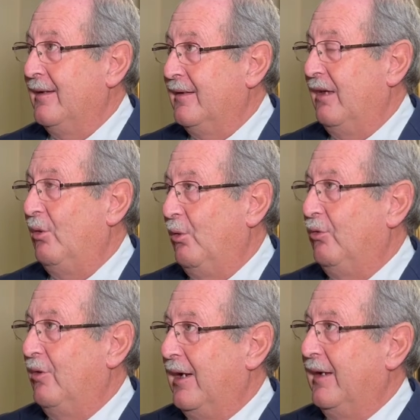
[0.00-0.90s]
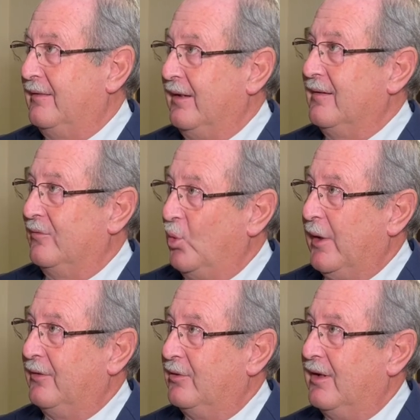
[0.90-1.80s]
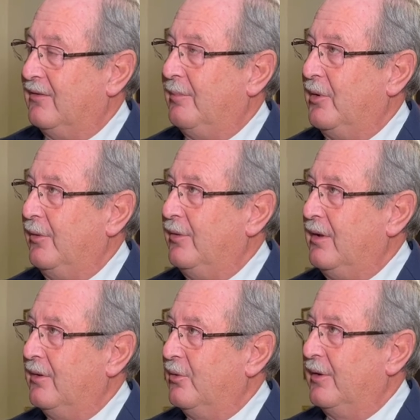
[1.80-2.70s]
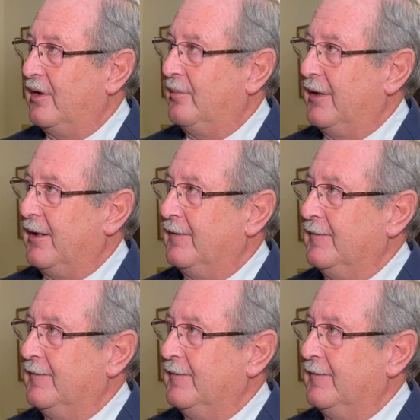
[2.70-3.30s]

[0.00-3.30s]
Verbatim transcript: de solucionar este entuerto que se ha producido con nuestra hermandad.